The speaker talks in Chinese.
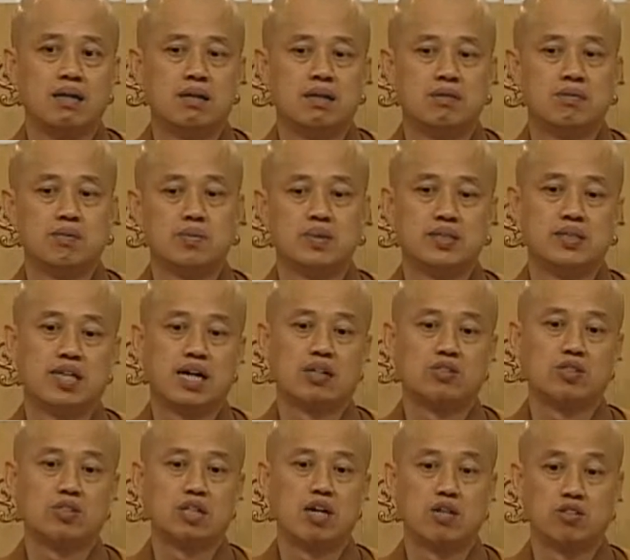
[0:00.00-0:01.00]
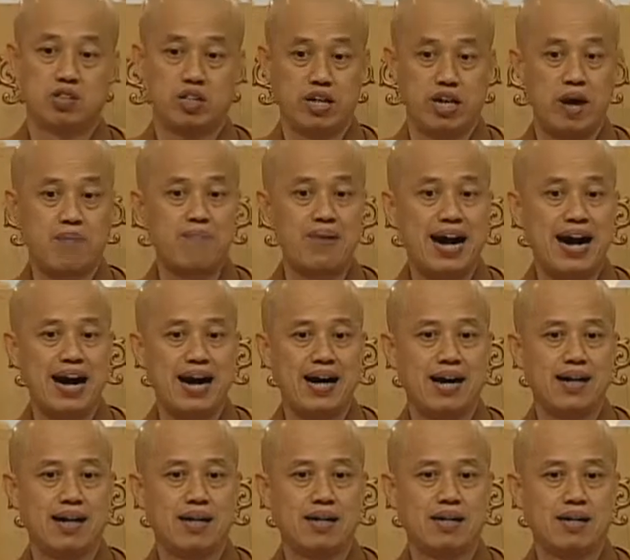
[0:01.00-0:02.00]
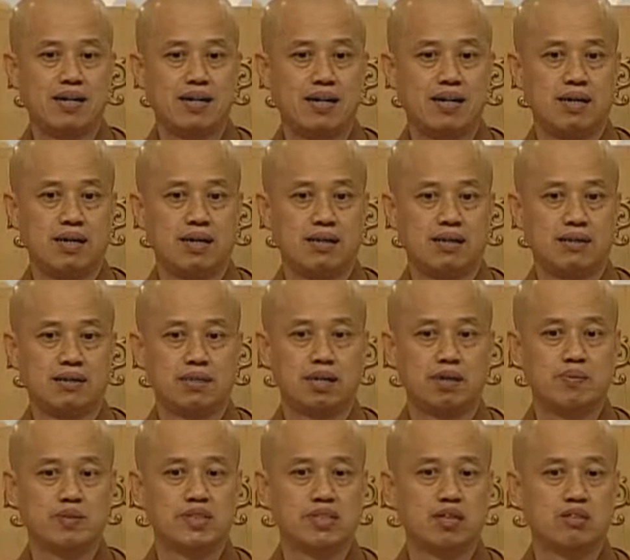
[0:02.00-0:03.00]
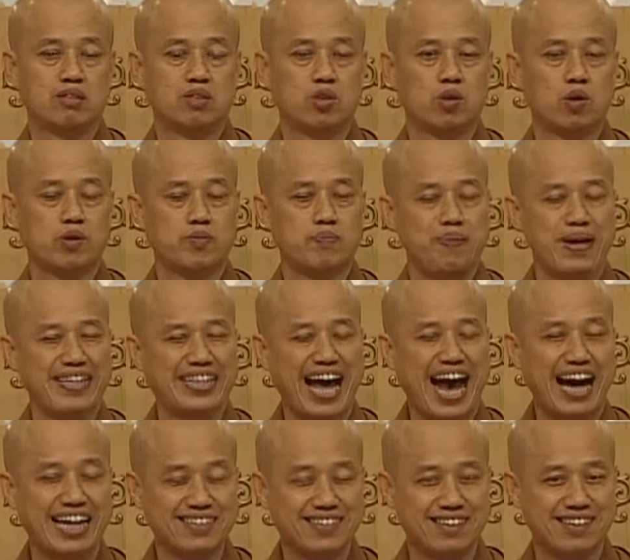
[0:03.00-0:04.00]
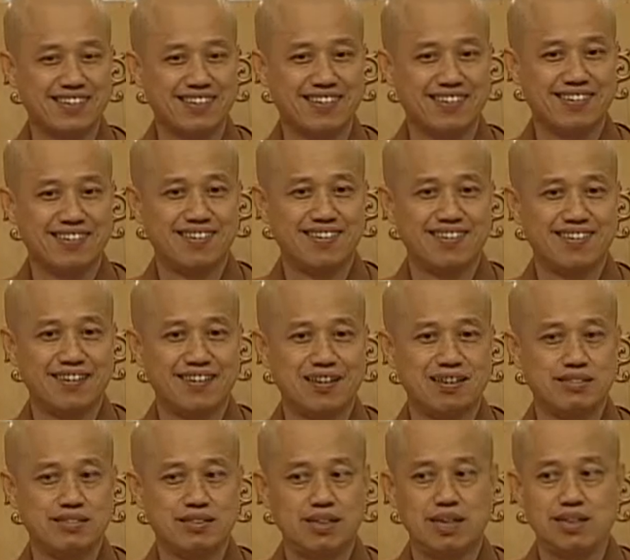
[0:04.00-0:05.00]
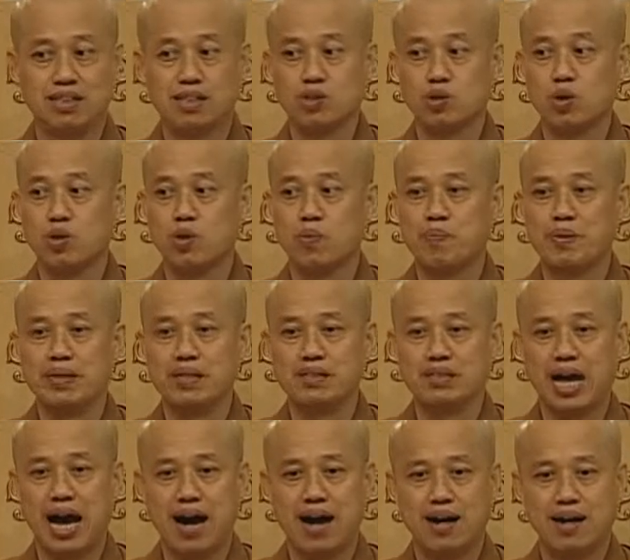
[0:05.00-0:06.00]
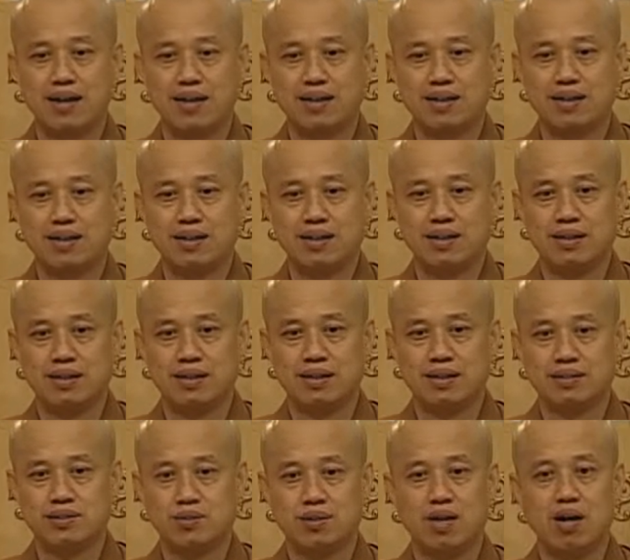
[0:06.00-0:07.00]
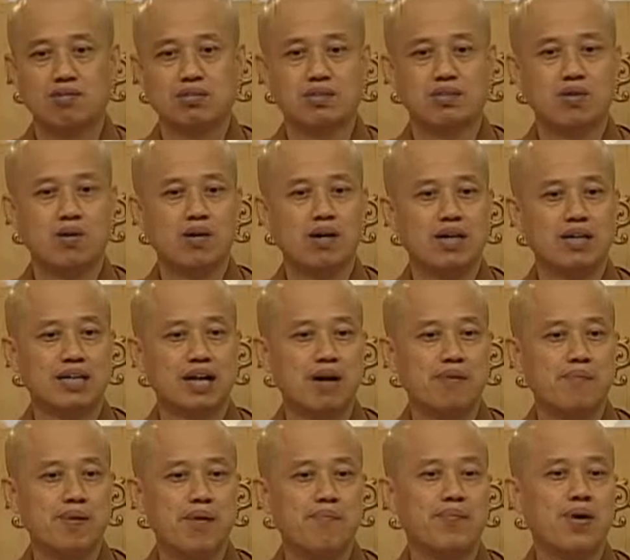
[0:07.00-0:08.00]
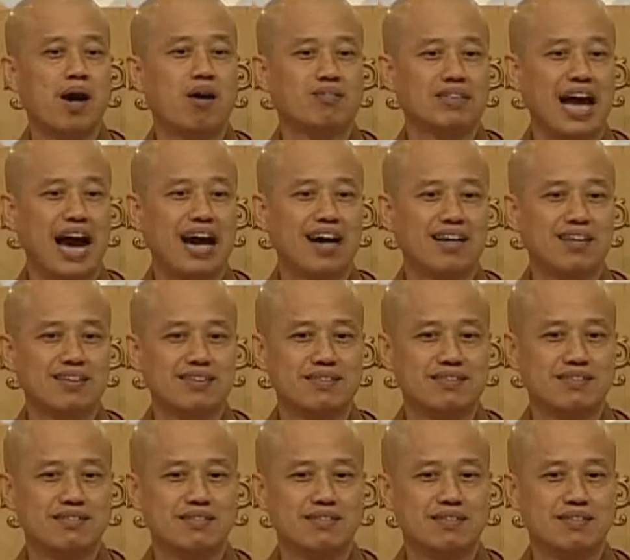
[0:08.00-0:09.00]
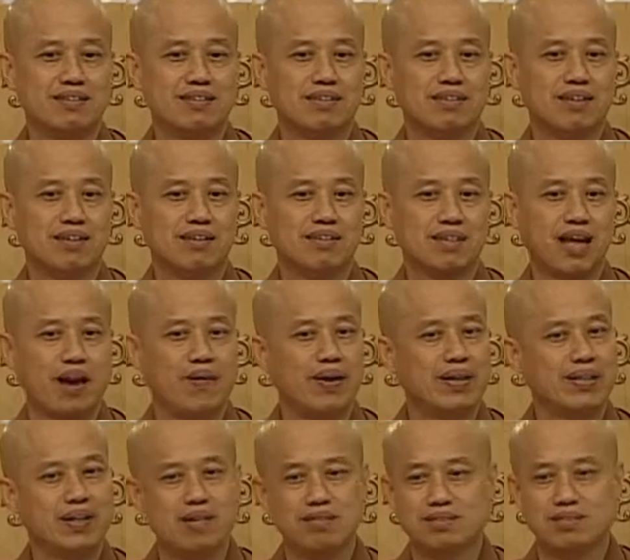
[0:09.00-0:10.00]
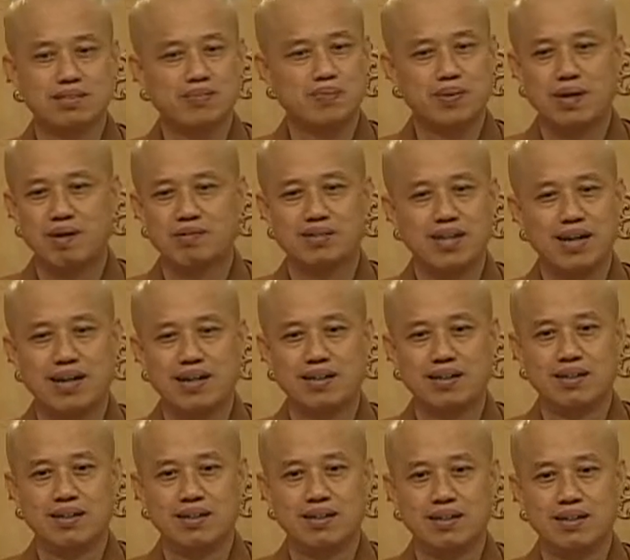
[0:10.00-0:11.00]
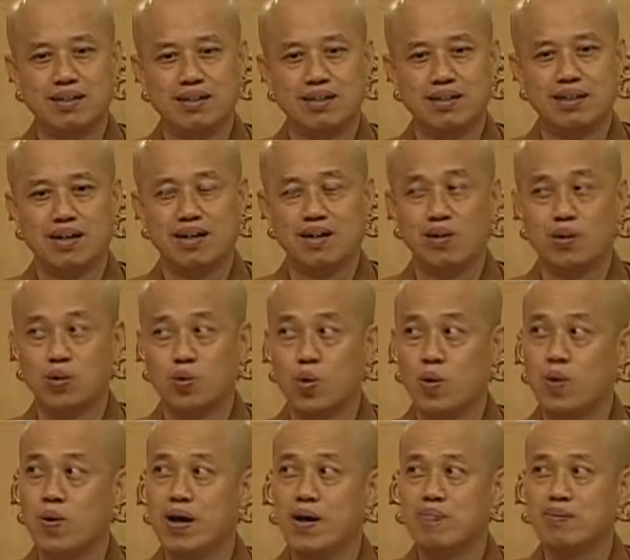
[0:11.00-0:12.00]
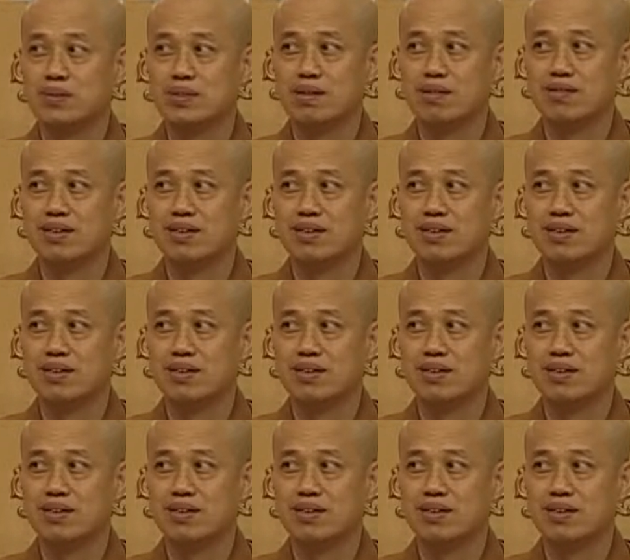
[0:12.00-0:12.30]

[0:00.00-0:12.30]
父母教子女有时候也要骂。你看我们小时候都是被打的，现在听说都不能打。所以老师都很很不好当，啊，台湾老师不好当，啊，国外不晓